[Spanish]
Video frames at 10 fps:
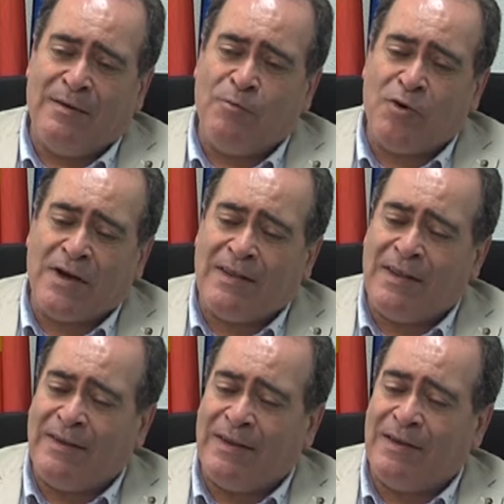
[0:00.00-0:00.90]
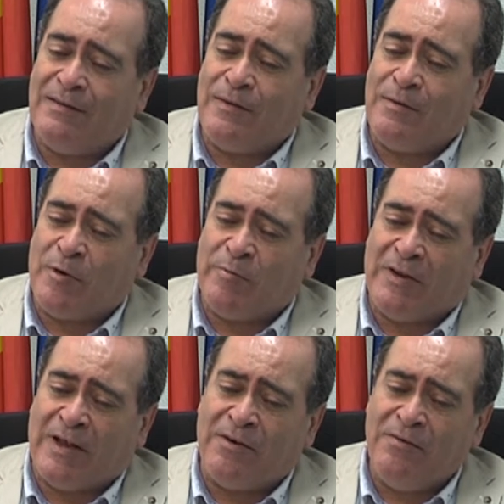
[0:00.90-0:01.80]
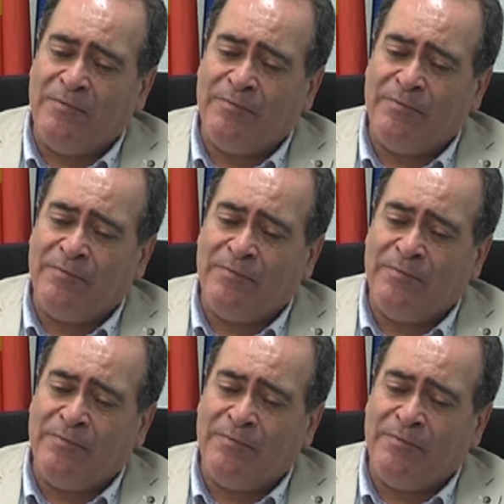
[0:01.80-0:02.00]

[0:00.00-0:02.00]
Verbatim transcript: búsqueda de ese propietario.